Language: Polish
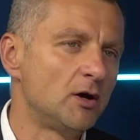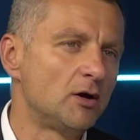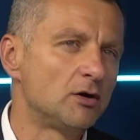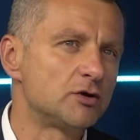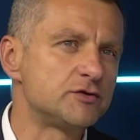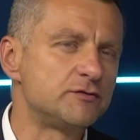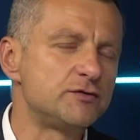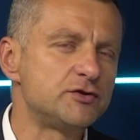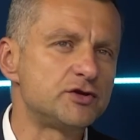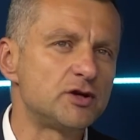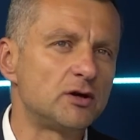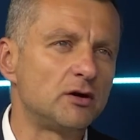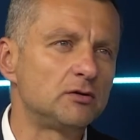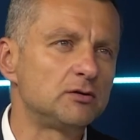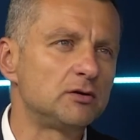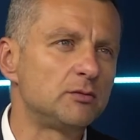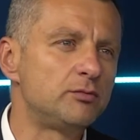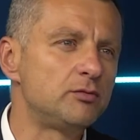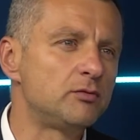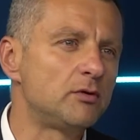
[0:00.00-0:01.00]
Oczywiście
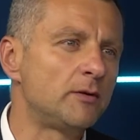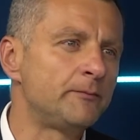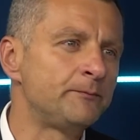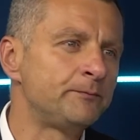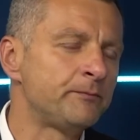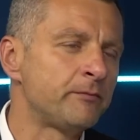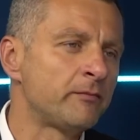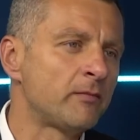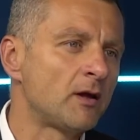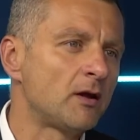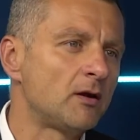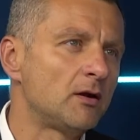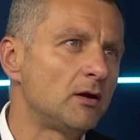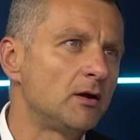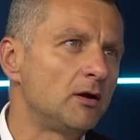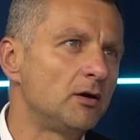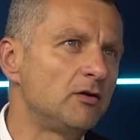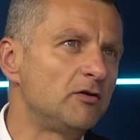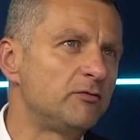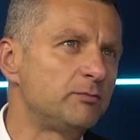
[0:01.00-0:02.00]
ono było e,